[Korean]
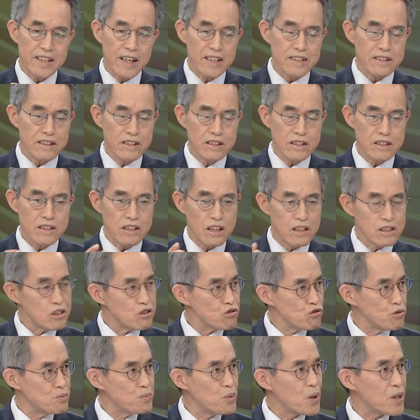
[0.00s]
대해서는 전혀
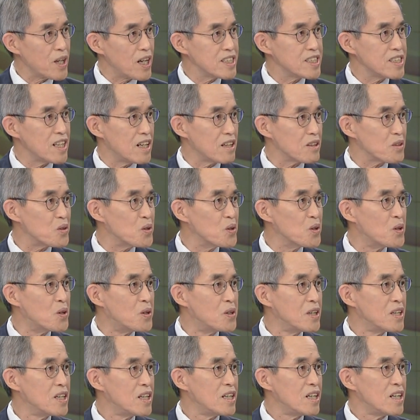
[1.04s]
주목하지 않고
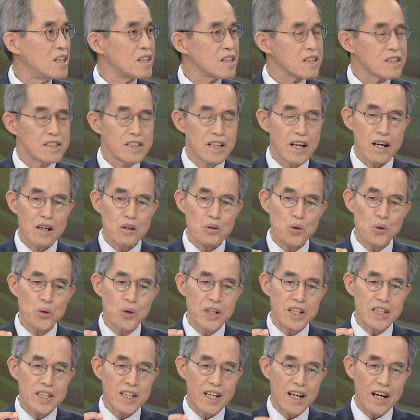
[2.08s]
그냥
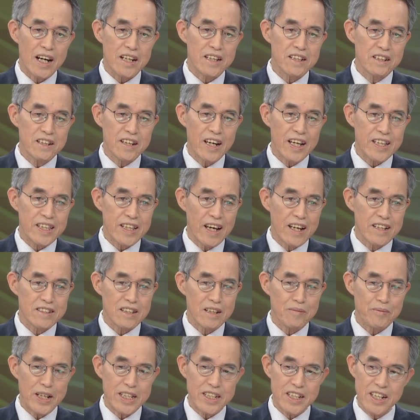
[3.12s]
코인 가격에
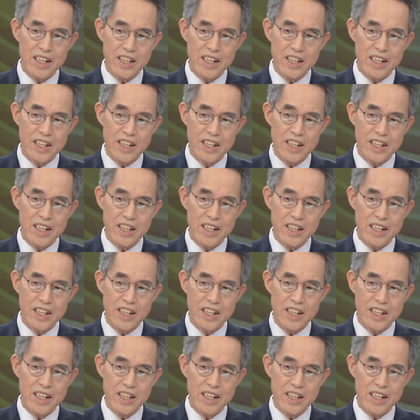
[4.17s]
대해서만